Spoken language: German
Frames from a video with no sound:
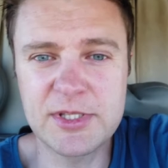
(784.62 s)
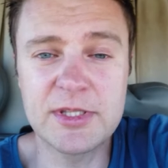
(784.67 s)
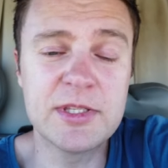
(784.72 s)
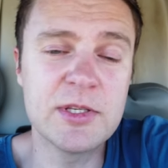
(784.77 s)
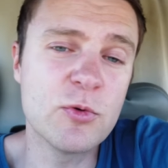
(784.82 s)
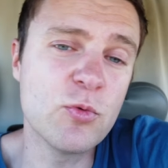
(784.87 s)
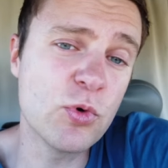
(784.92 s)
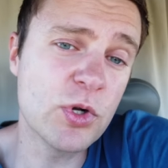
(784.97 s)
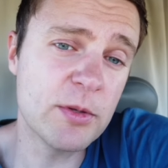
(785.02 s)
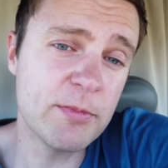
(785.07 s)
sind
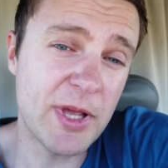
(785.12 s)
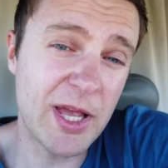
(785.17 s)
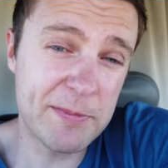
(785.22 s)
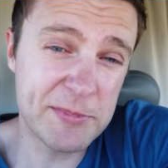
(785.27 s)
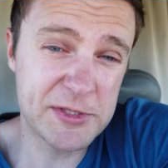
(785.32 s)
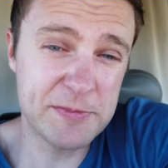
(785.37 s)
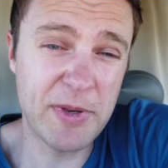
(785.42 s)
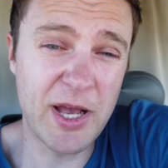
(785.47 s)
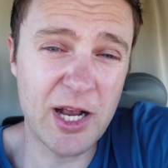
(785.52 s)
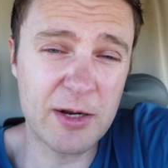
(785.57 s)
die Google
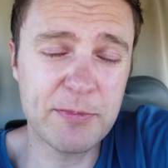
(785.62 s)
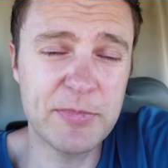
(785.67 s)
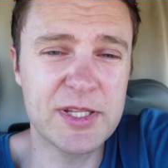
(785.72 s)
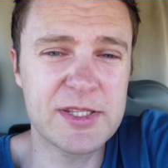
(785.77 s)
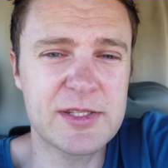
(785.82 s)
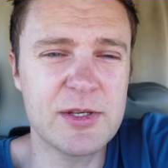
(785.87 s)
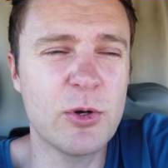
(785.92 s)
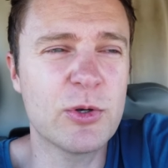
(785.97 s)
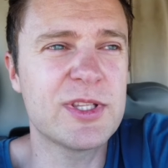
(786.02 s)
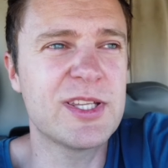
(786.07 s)
Maps
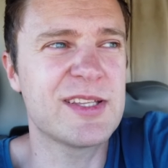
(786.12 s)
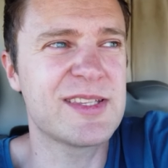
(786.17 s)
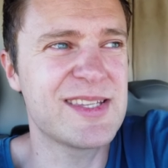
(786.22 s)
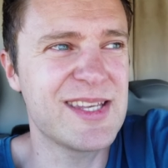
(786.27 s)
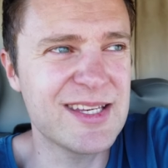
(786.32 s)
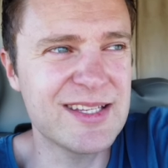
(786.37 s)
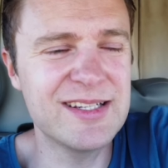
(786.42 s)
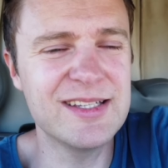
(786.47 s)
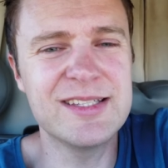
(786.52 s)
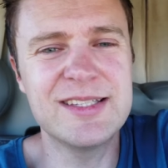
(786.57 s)
Parkplätze auch
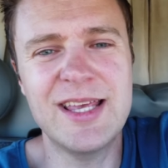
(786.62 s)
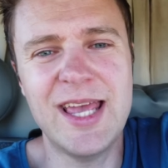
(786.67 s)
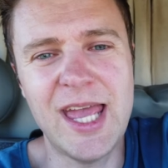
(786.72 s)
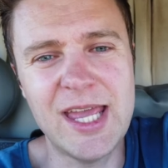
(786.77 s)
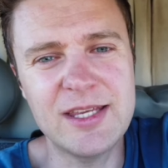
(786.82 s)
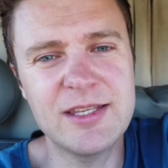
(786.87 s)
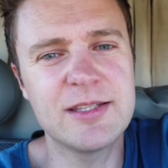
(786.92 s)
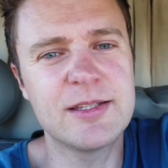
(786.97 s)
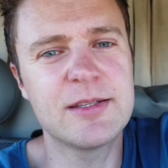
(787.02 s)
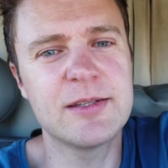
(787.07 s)
tatsächlich
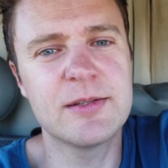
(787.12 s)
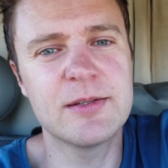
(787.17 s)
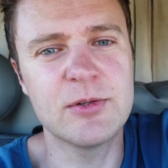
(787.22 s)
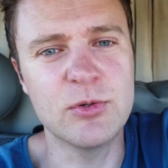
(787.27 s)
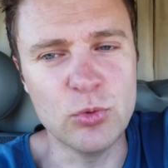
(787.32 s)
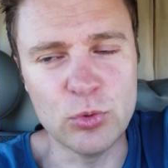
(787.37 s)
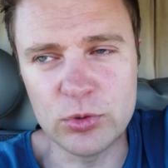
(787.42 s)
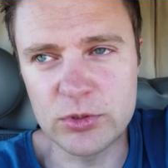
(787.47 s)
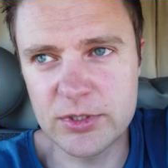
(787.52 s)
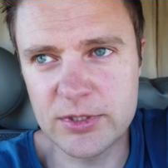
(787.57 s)
echt
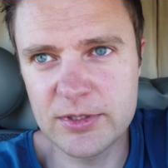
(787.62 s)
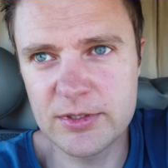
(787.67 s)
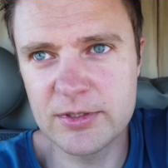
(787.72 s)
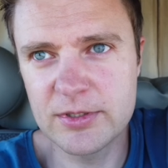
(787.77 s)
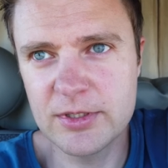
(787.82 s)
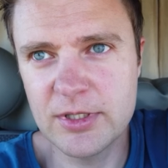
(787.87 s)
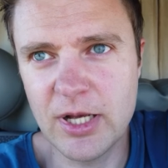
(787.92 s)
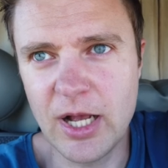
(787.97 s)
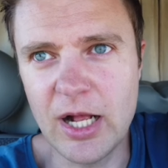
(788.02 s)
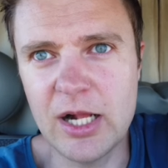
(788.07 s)
gut.
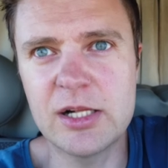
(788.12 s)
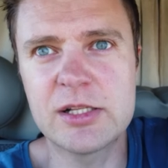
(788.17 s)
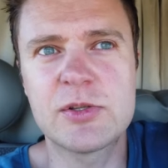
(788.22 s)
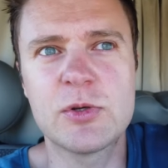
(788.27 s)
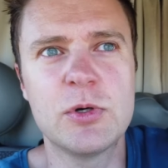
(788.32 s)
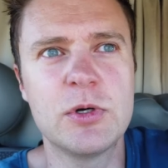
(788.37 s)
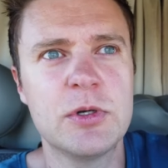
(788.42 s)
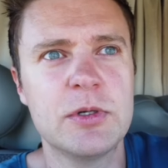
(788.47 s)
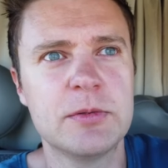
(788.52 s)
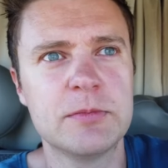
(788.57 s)

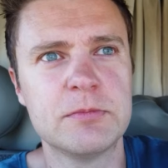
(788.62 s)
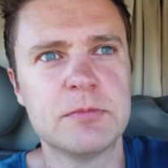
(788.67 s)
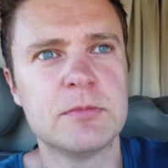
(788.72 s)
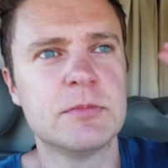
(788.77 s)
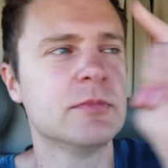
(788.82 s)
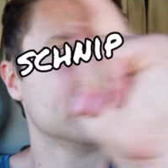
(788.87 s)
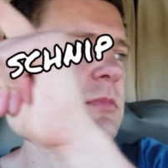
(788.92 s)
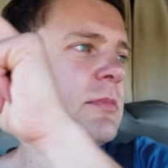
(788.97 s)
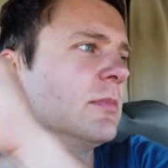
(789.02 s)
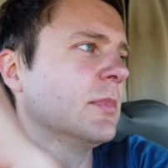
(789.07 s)
Also,
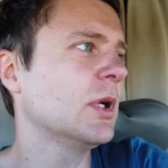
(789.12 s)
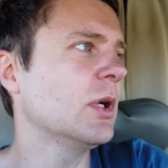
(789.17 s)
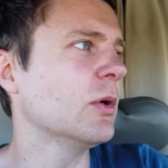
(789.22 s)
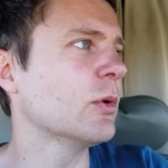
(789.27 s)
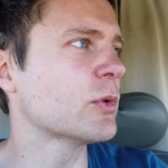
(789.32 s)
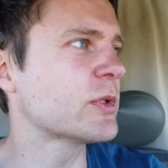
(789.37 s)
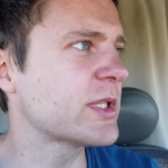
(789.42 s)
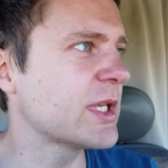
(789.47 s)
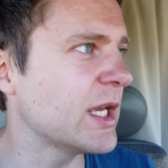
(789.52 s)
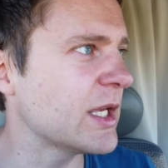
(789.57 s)

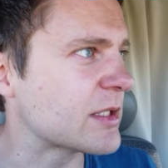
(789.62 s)
los